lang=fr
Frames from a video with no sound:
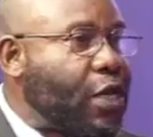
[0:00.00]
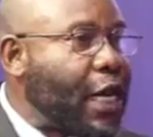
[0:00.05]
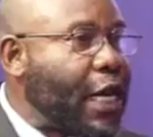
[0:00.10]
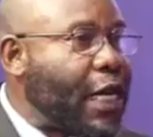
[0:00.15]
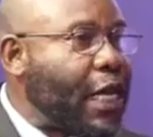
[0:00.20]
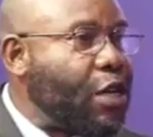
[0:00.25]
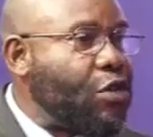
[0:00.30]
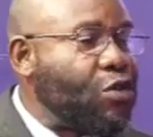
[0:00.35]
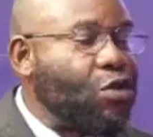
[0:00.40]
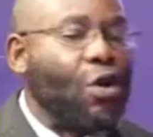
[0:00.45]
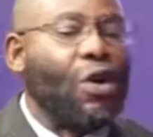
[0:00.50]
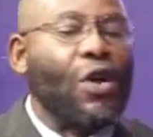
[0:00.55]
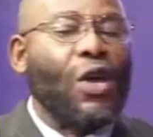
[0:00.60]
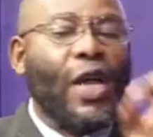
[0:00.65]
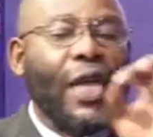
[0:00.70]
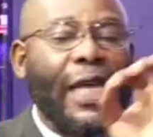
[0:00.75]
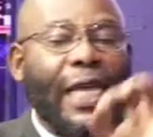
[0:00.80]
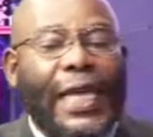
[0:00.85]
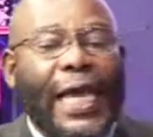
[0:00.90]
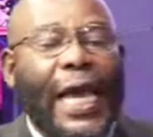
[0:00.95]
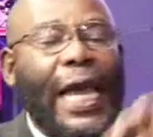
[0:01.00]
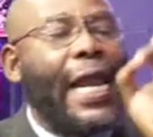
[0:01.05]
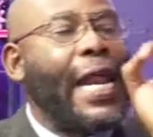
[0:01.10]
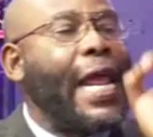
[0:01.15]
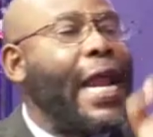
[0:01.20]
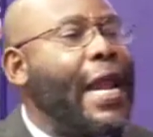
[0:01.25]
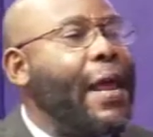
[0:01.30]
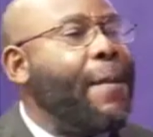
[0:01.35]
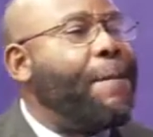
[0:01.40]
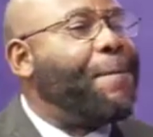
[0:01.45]
question quel
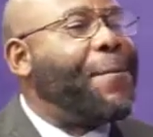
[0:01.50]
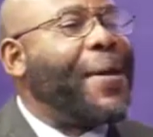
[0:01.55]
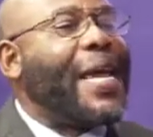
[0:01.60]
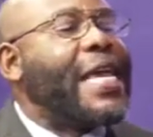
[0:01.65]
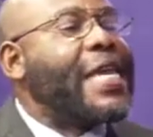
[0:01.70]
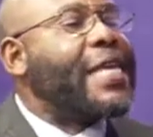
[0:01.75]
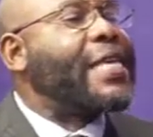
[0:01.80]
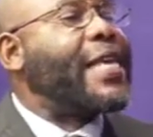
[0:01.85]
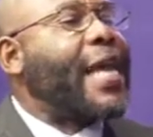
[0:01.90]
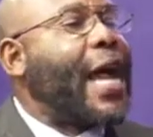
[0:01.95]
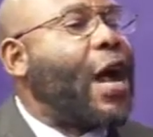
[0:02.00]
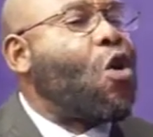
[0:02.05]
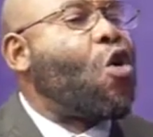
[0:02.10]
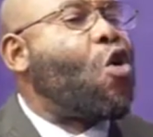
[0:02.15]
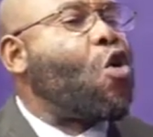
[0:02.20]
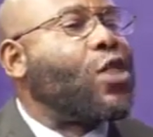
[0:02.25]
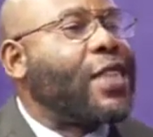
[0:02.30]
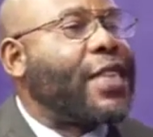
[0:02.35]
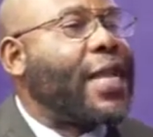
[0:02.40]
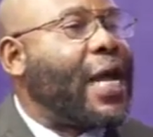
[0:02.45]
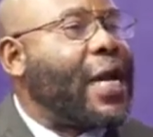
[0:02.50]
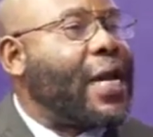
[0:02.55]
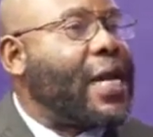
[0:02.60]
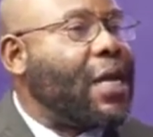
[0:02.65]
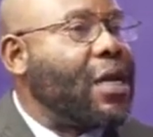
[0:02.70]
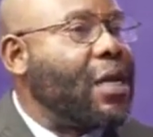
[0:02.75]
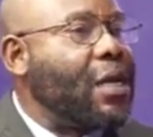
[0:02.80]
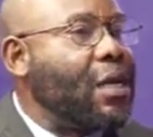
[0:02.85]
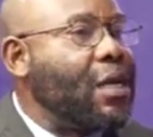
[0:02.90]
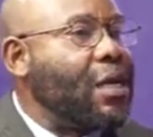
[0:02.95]
est le pays qui a
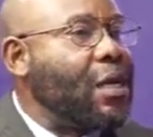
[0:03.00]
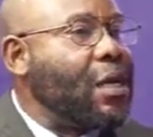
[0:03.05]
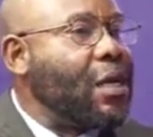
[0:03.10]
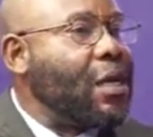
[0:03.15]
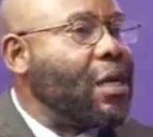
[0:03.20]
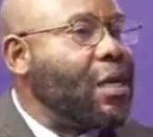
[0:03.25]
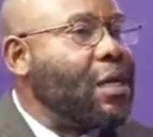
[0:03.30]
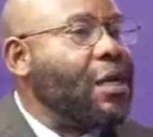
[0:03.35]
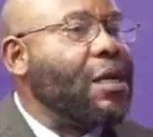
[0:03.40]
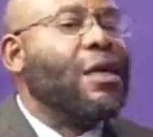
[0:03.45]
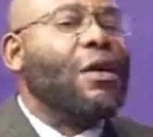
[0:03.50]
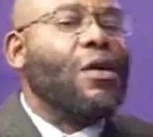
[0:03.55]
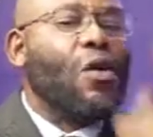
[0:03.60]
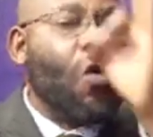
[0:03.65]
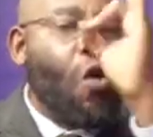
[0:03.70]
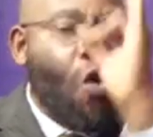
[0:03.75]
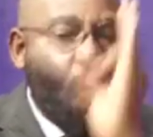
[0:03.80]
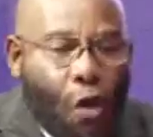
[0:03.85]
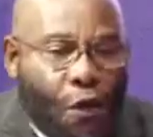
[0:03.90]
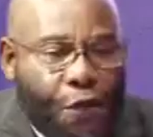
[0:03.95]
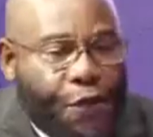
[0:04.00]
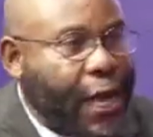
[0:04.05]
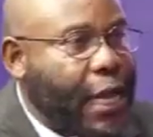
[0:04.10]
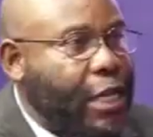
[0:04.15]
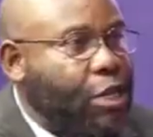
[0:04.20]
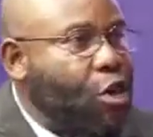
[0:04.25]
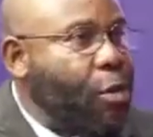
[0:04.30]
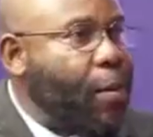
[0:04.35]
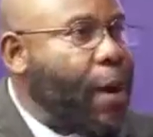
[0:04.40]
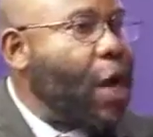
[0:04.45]
condamné
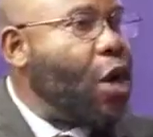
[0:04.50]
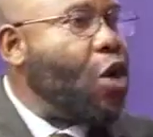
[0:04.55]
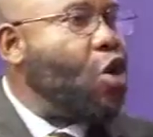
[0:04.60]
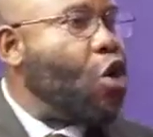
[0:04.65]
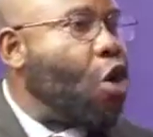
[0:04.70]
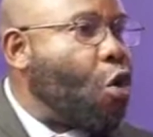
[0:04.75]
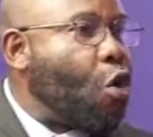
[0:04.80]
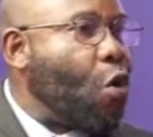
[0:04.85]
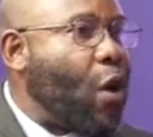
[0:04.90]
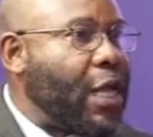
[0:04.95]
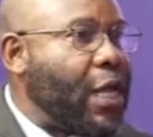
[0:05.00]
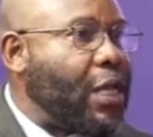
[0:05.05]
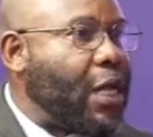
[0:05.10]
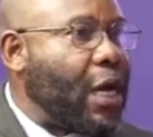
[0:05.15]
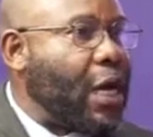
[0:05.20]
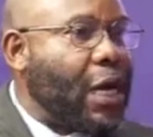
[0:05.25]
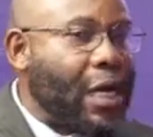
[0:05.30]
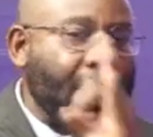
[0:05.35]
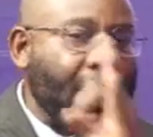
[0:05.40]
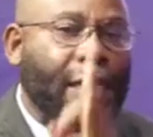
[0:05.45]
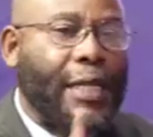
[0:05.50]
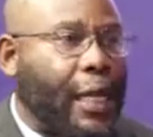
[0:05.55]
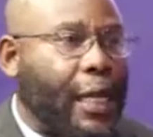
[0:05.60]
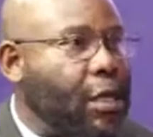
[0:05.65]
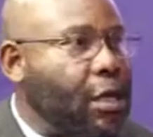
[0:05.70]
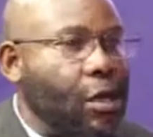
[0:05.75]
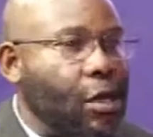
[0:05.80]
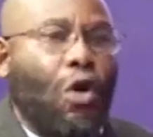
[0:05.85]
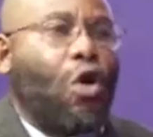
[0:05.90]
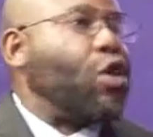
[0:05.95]
ouvertement le Rwanda Aucun
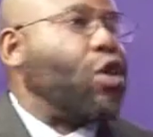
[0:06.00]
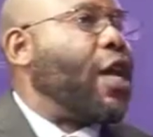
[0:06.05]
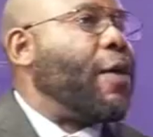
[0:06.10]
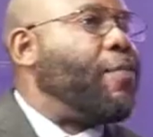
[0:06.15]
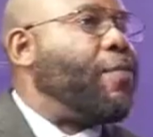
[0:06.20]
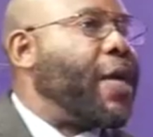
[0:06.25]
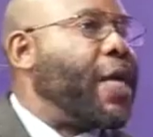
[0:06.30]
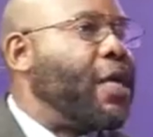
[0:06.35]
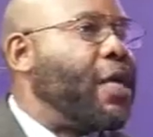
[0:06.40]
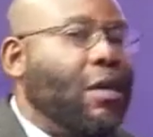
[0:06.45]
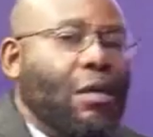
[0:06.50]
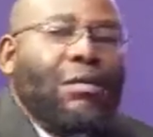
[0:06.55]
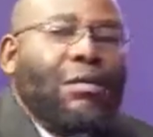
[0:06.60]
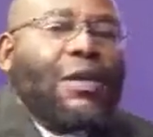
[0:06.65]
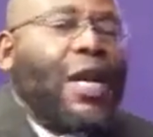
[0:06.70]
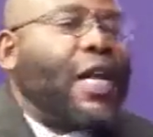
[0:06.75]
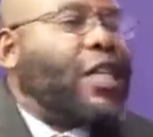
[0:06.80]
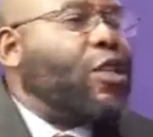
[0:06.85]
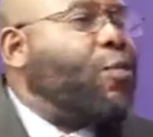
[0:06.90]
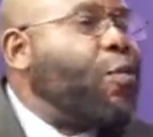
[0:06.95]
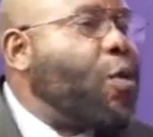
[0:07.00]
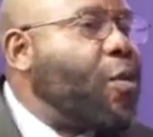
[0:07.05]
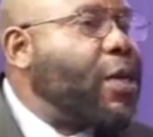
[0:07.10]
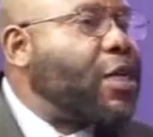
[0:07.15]
pays. pays. La diplomatie. Le